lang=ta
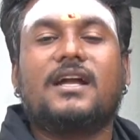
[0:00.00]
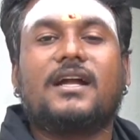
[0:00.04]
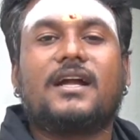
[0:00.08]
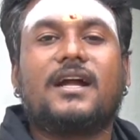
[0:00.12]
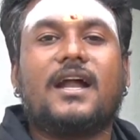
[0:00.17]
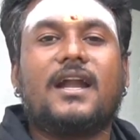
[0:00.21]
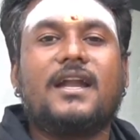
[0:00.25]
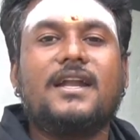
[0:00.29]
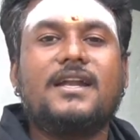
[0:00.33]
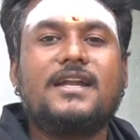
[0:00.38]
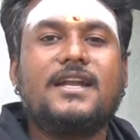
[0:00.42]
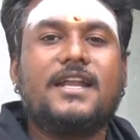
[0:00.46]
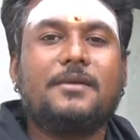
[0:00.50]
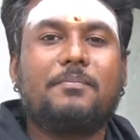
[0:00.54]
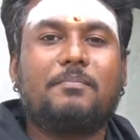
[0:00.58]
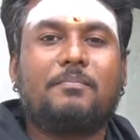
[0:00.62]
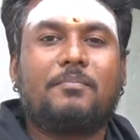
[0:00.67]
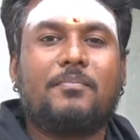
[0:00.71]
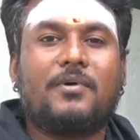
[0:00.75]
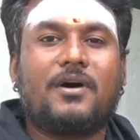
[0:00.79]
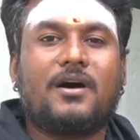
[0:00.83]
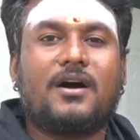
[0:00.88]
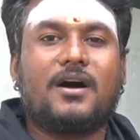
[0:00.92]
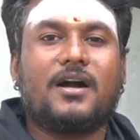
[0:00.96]

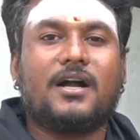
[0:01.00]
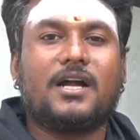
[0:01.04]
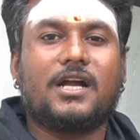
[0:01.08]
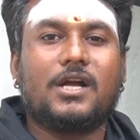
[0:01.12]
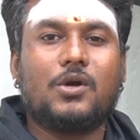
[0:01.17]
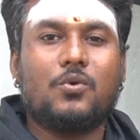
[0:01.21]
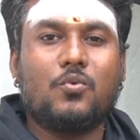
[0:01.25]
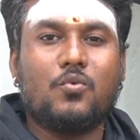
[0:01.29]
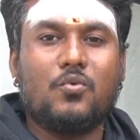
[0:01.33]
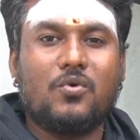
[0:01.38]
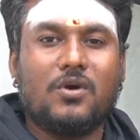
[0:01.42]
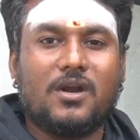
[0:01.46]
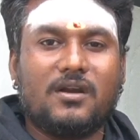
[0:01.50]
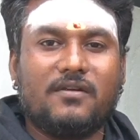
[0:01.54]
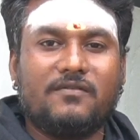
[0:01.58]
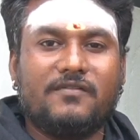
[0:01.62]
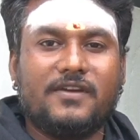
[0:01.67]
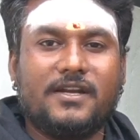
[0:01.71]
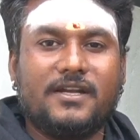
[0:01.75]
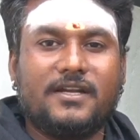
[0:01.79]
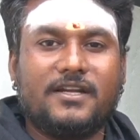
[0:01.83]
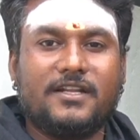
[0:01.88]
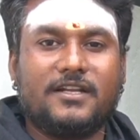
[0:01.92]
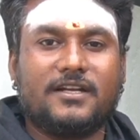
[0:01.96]
கண்டிப்பாக உங்கள்
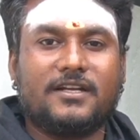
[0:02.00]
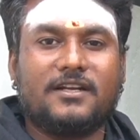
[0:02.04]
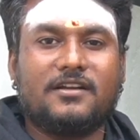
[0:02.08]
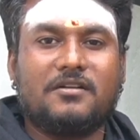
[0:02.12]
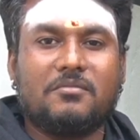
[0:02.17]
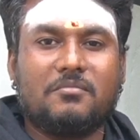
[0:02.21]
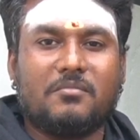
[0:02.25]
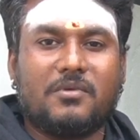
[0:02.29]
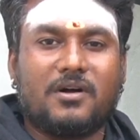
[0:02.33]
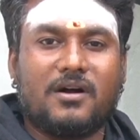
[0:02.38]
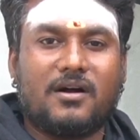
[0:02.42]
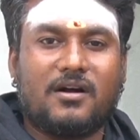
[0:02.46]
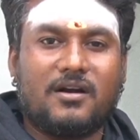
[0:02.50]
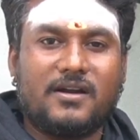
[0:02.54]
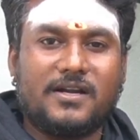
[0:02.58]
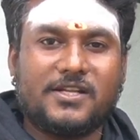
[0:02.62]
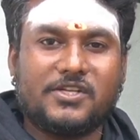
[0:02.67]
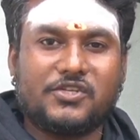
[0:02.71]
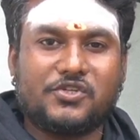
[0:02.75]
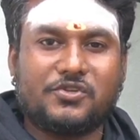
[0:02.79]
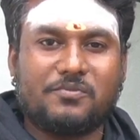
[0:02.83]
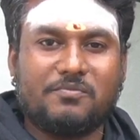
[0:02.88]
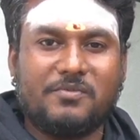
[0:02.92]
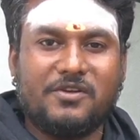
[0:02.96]
வீட்டிற்கு
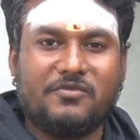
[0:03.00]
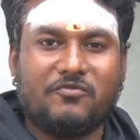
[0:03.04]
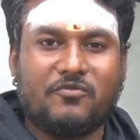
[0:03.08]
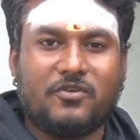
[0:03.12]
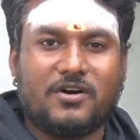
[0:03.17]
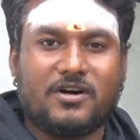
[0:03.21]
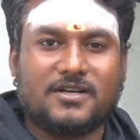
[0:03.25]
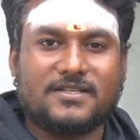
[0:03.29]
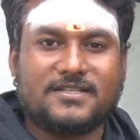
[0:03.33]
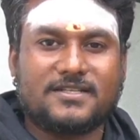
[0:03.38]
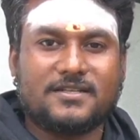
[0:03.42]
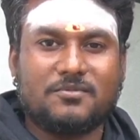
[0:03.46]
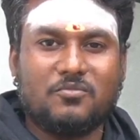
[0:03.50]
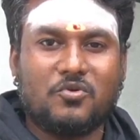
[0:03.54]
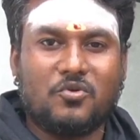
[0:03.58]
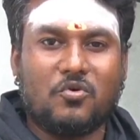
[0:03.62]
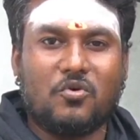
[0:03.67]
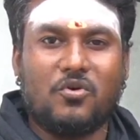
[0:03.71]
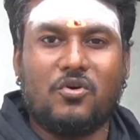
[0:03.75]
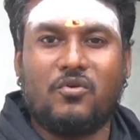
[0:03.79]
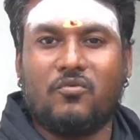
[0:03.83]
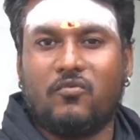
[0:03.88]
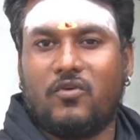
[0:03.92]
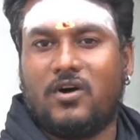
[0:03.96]
மகாலட்சுமி வாசம்
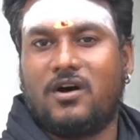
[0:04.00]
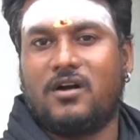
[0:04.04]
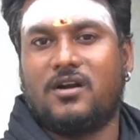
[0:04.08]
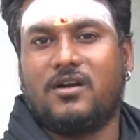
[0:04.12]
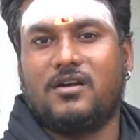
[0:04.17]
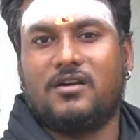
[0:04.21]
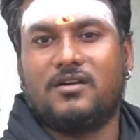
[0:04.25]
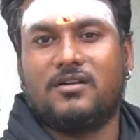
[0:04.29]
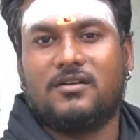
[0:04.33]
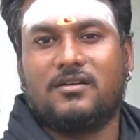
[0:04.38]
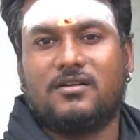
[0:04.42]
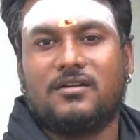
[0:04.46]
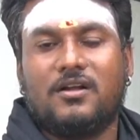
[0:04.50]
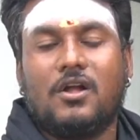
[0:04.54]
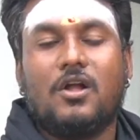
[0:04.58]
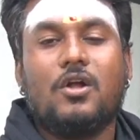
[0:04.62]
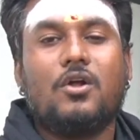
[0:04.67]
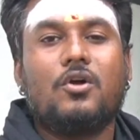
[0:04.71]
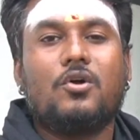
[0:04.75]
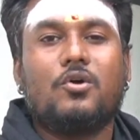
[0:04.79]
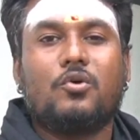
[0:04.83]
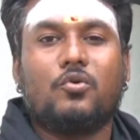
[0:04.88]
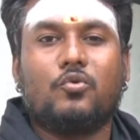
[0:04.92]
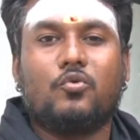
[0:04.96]
கொள்வாள்
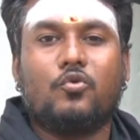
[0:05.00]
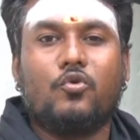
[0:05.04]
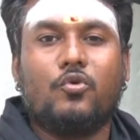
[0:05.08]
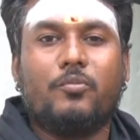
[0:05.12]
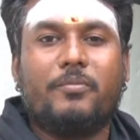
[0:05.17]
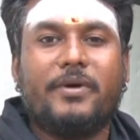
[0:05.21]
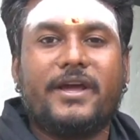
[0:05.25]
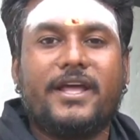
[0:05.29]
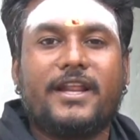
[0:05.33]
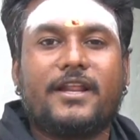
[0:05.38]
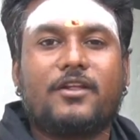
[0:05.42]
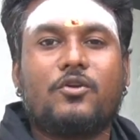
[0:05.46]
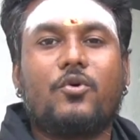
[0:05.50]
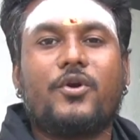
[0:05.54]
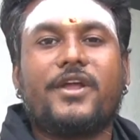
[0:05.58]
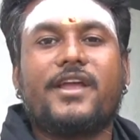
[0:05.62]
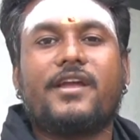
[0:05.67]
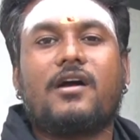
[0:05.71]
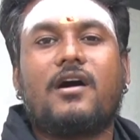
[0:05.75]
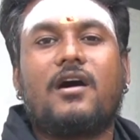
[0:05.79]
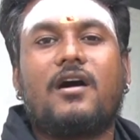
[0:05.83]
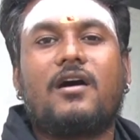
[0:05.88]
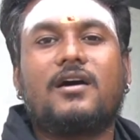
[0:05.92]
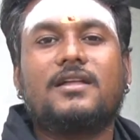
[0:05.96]

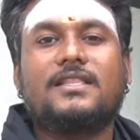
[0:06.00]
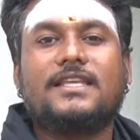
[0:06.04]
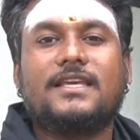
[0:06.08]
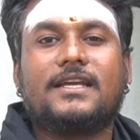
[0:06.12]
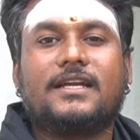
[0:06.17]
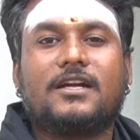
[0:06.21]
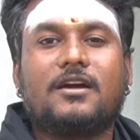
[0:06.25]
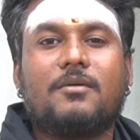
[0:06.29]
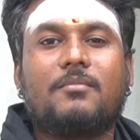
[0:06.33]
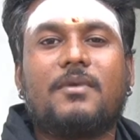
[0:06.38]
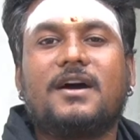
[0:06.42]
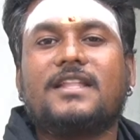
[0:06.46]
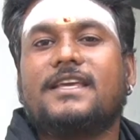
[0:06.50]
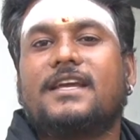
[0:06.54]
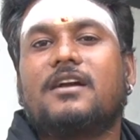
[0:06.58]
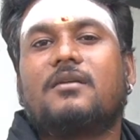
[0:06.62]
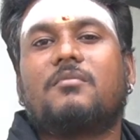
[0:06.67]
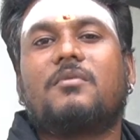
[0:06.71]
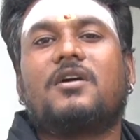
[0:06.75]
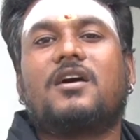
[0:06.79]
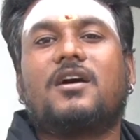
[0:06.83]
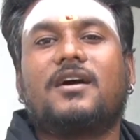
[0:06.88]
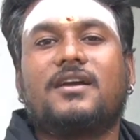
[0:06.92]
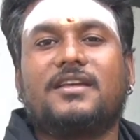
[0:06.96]
குபேரனுடைய ஆதிக்கம்
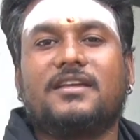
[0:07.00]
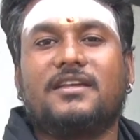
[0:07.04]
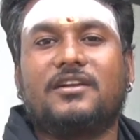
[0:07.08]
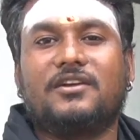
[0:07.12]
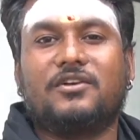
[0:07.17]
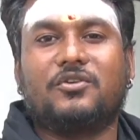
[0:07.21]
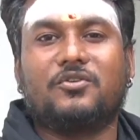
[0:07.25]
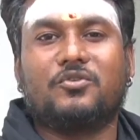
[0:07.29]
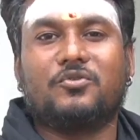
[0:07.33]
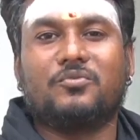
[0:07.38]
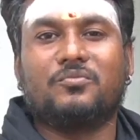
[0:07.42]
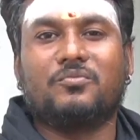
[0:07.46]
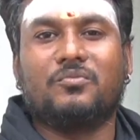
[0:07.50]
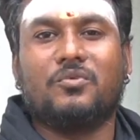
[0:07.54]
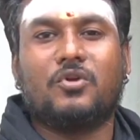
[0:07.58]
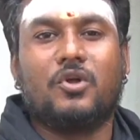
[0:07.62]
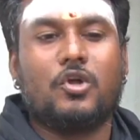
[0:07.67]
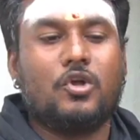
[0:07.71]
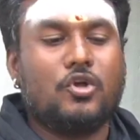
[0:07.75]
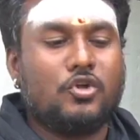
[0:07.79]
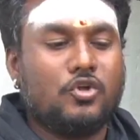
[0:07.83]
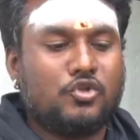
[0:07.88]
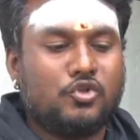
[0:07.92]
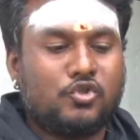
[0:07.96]
அதிகமாக இருக்கும்
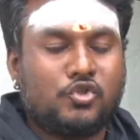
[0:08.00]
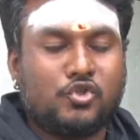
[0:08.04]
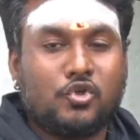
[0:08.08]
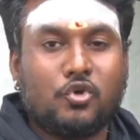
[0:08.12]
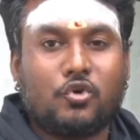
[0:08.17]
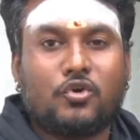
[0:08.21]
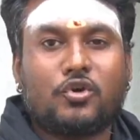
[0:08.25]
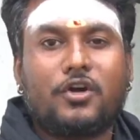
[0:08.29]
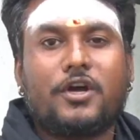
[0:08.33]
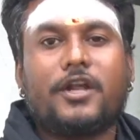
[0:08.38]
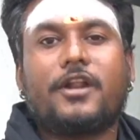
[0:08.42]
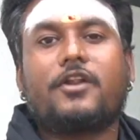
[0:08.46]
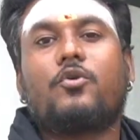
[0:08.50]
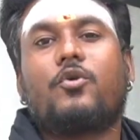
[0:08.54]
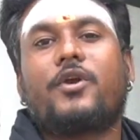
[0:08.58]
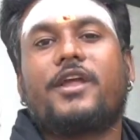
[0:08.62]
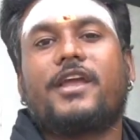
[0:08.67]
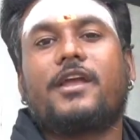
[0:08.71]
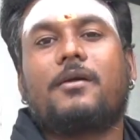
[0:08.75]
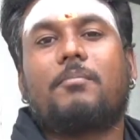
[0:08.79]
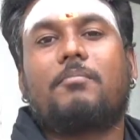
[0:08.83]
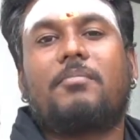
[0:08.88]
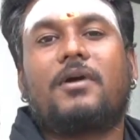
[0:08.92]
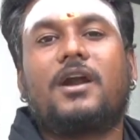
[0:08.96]

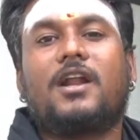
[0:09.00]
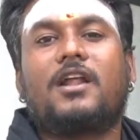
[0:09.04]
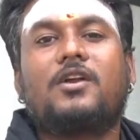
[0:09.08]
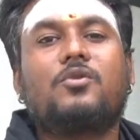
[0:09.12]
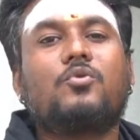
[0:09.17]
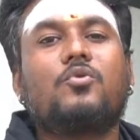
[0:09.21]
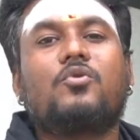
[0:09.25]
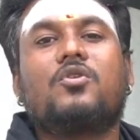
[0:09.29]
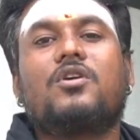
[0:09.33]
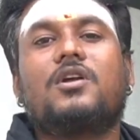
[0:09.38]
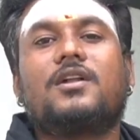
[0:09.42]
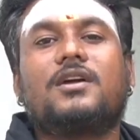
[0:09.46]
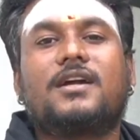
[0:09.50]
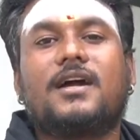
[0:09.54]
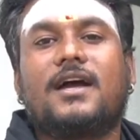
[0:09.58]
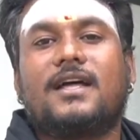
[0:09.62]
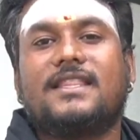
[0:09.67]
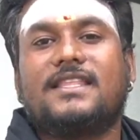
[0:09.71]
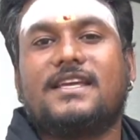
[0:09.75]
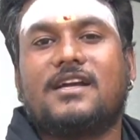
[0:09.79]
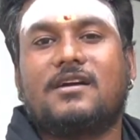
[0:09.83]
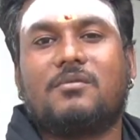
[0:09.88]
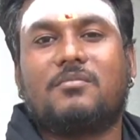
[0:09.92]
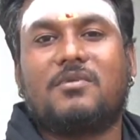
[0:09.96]
சுக்கரனுடைய பலன் உங்களுக்கு
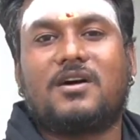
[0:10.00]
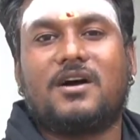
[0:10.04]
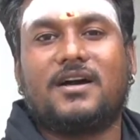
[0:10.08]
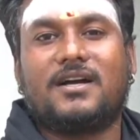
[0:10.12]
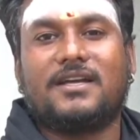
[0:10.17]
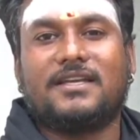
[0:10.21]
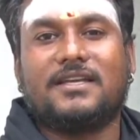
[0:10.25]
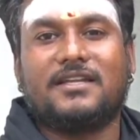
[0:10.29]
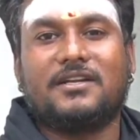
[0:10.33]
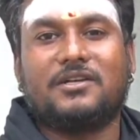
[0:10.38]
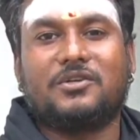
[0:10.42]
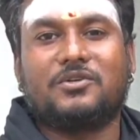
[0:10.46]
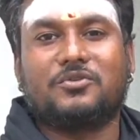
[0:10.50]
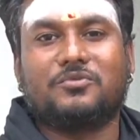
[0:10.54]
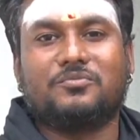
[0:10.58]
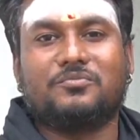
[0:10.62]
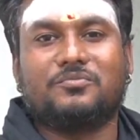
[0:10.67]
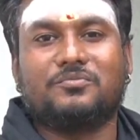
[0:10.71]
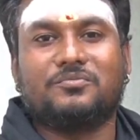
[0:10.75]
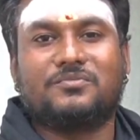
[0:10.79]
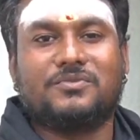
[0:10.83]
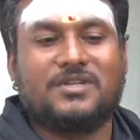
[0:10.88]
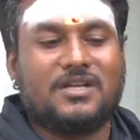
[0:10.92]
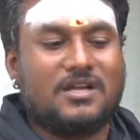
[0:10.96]
அதிகமாக இருக்கும்
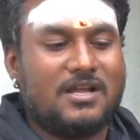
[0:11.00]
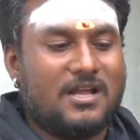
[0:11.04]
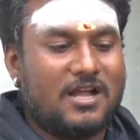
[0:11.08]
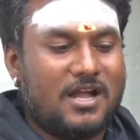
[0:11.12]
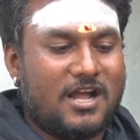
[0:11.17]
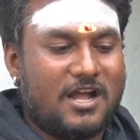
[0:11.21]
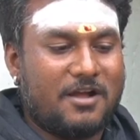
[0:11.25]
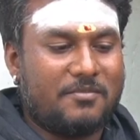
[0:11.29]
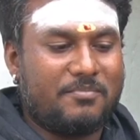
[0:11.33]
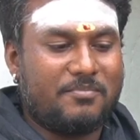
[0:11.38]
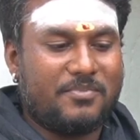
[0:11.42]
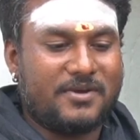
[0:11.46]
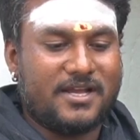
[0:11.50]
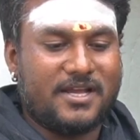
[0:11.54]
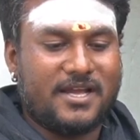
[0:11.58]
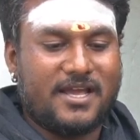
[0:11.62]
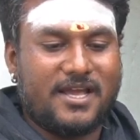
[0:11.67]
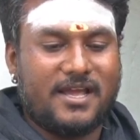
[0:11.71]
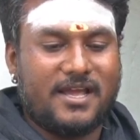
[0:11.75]
அப்போ